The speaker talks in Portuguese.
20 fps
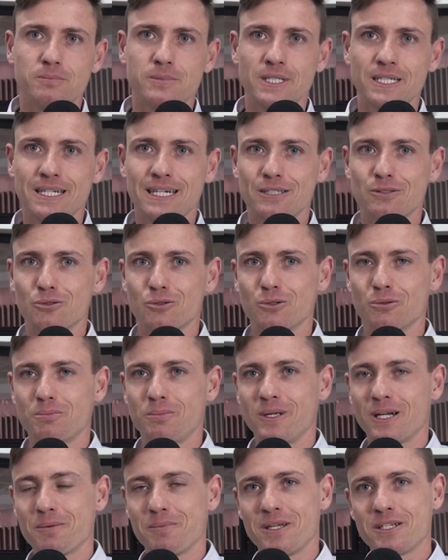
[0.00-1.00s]
Obrigado
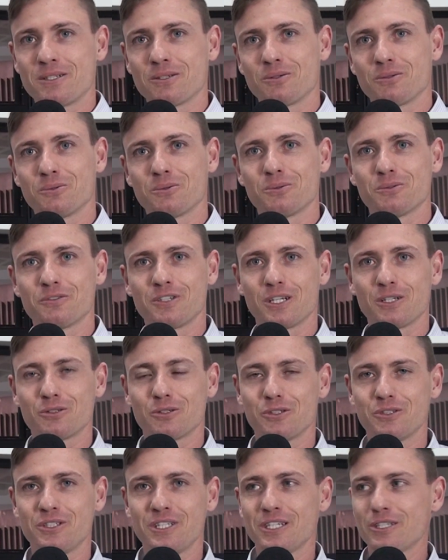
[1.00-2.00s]
primeiramente ao
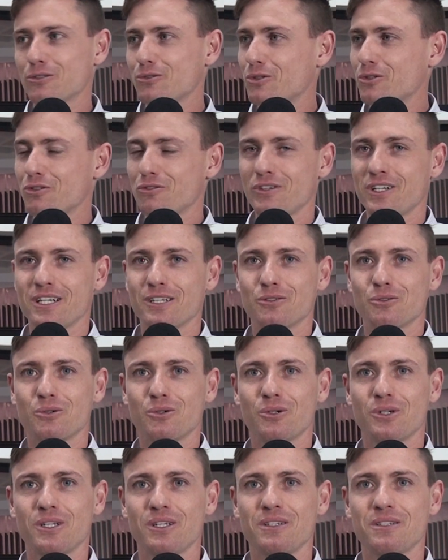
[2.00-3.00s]
vereador Zico, a todos os
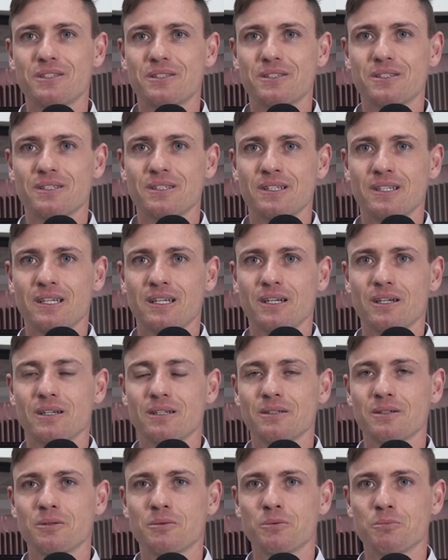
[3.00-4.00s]
vereadores,
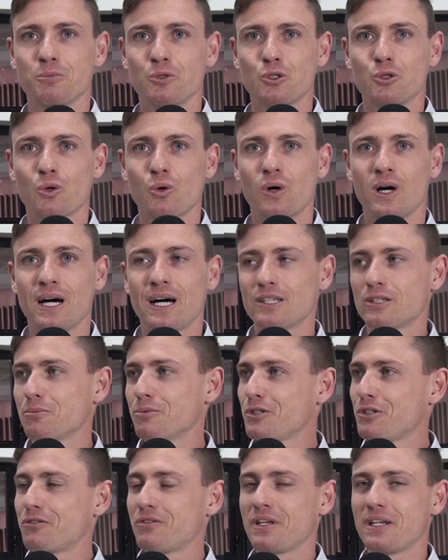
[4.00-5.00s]
né? muito honrado,
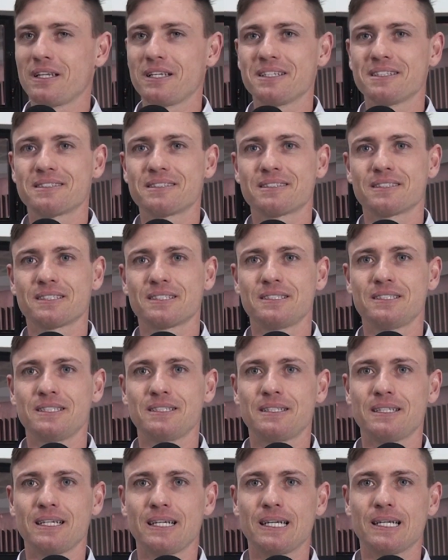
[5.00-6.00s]
muito feliz
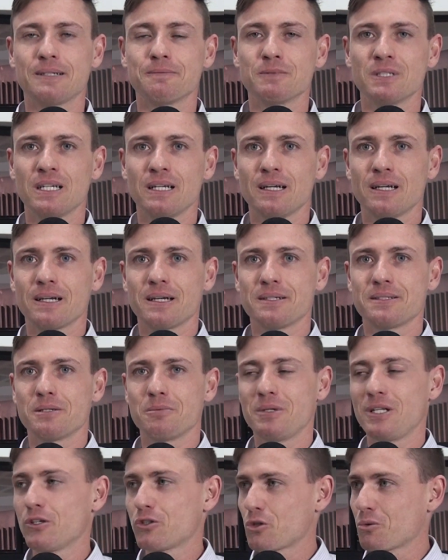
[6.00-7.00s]
de ter
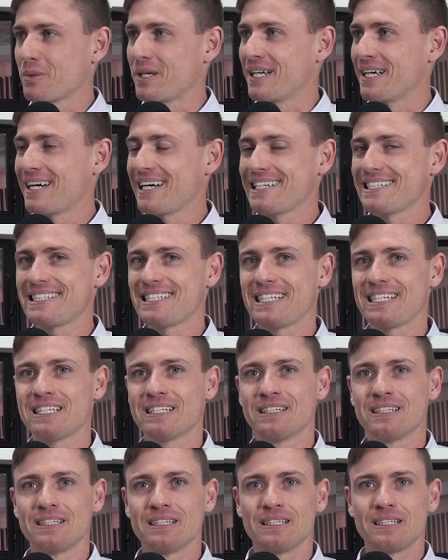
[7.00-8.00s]
recebido essa homenagem.